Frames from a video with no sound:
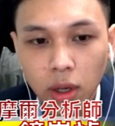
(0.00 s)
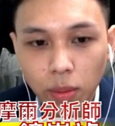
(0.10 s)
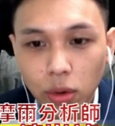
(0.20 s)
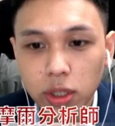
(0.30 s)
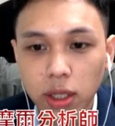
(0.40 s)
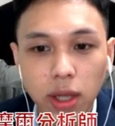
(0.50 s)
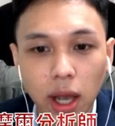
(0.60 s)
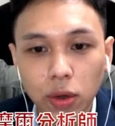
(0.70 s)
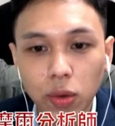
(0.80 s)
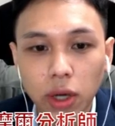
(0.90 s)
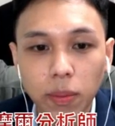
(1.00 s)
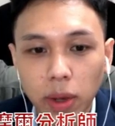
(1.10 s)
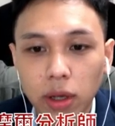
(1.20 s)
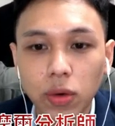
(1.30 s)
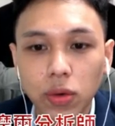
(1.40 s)
目前台股跟
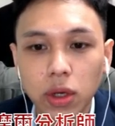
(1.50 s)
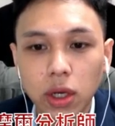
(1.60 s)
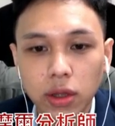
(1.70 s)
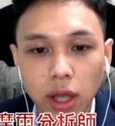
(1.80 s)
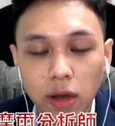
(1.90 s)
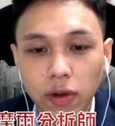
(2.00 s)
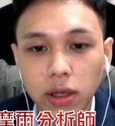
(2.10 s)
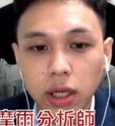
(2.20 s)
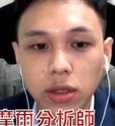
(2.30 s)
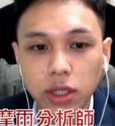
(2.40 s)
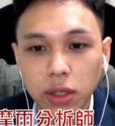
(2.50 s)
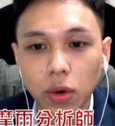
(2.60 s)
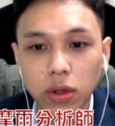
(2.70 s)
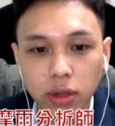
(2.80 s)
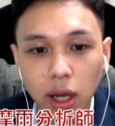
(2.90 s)
美股大方向的情
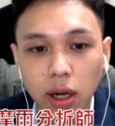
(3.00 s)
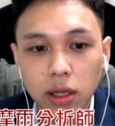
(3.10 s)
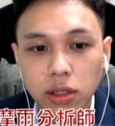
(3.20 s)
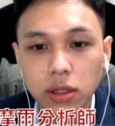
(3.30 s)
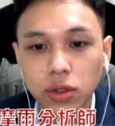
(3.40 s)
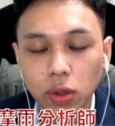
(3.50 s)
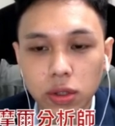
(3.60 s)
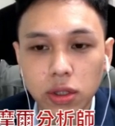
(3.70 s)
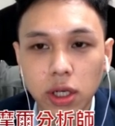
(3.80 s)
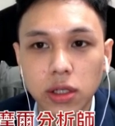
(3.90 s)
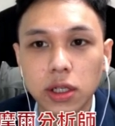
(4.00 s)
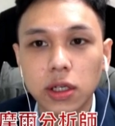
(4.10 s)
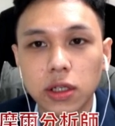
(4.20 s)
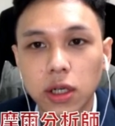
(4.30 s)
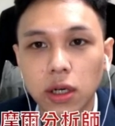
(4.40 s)
况，大概是都是呈现
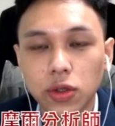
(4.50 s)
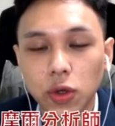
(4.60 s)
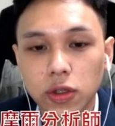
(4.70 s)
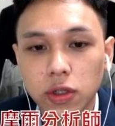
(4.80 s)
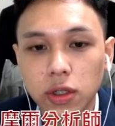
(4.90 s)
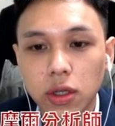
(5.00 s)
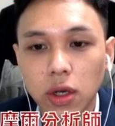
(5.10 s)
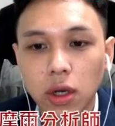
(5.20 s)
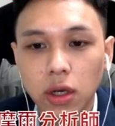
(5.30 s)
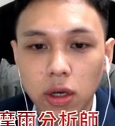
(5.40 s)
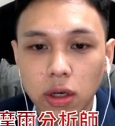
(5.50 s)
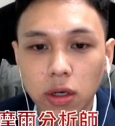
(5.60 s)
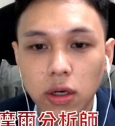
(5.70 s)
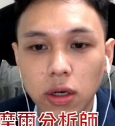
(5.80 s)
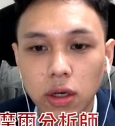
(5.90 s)
一个算是
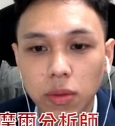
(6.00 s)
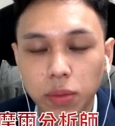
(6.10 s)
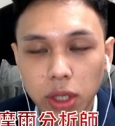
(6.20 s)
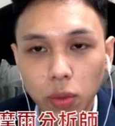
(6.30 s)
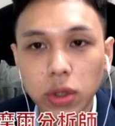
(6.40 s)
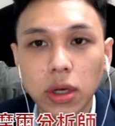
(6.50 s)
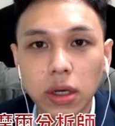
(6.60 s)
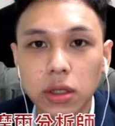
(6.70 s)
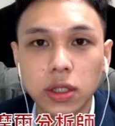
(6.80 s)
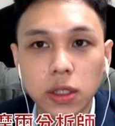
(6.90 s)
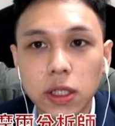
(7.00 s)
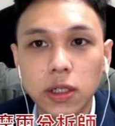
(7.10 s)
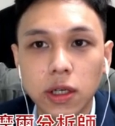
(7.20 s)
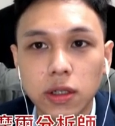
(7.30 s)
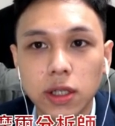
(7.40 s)
呃比较温和的经济
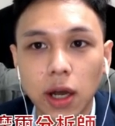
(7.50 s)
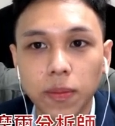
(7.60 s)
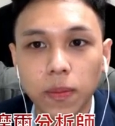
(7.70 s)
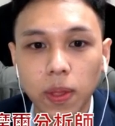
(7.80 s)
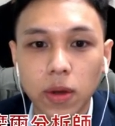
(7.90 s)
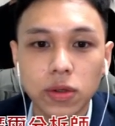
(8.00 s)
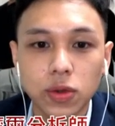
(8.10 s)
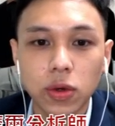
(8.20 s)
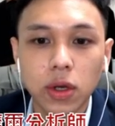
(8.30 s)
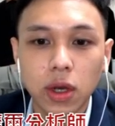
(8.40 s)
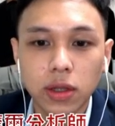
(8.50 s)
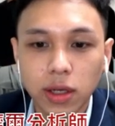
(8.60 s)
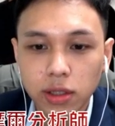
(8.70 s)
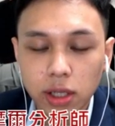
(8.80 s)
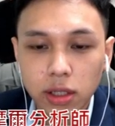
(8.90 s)
成长，等于说它
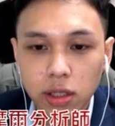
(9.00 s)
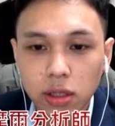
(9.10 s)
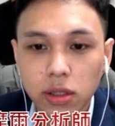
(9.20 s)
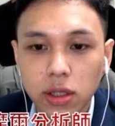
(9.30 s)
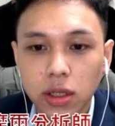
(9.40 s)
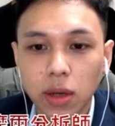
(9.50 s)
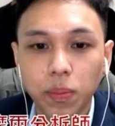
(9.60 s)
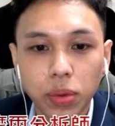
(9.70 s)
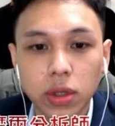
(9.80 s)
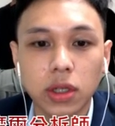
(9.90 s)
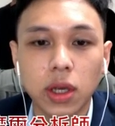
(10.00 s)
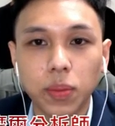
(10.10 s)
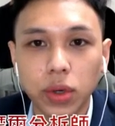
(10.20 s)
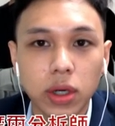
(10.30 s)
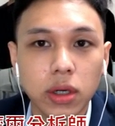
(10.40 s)
在这个时间点不冷也
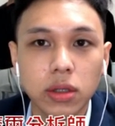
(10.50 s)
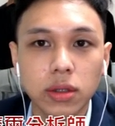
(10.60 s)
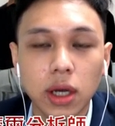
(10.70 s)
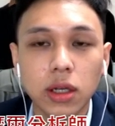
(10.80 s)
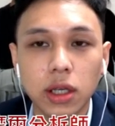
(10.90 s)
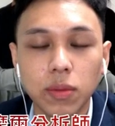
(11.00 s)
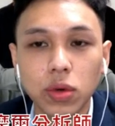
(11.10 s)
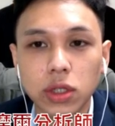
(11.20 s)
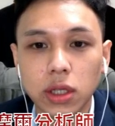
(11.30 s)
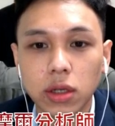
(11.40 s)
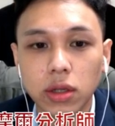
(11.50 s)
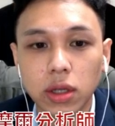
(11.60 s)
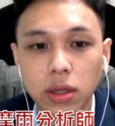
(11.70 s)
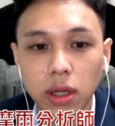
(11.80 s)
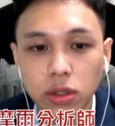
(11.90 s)
不热。那以目前的
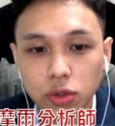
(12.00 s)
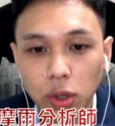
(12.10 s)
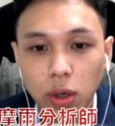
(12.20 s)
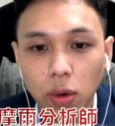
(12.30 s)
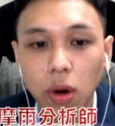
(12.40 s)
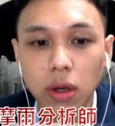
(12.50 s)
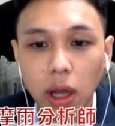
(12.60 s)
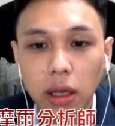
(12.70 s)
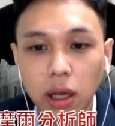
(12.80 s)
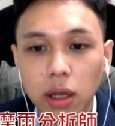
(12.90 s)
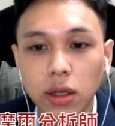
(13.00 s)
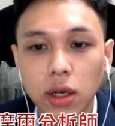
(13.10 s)
订单状况来看，